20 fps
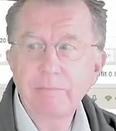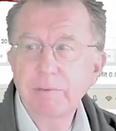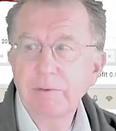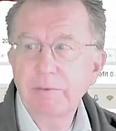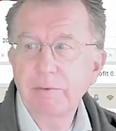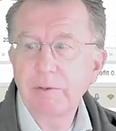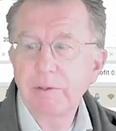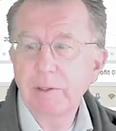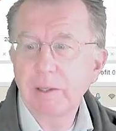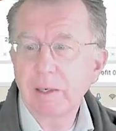Wir
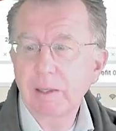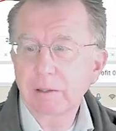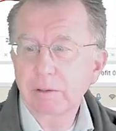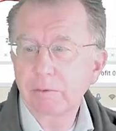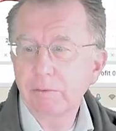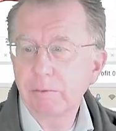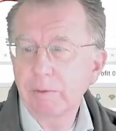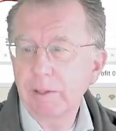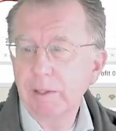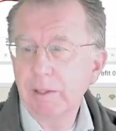sind
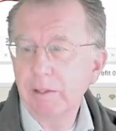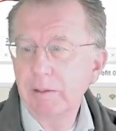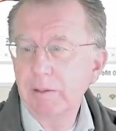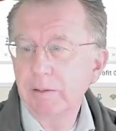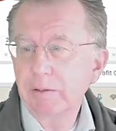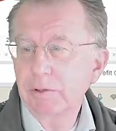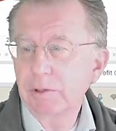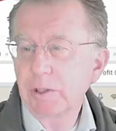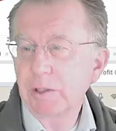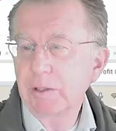aktuell,
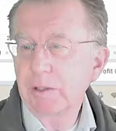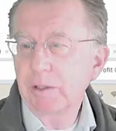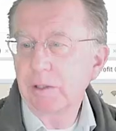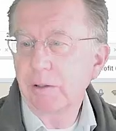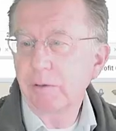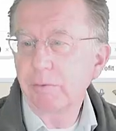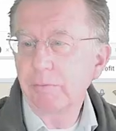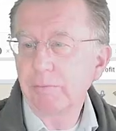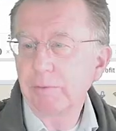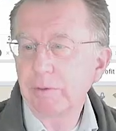da schalte ich
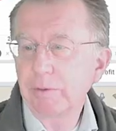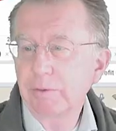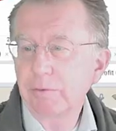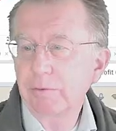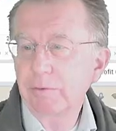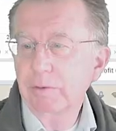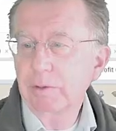auch wieder zur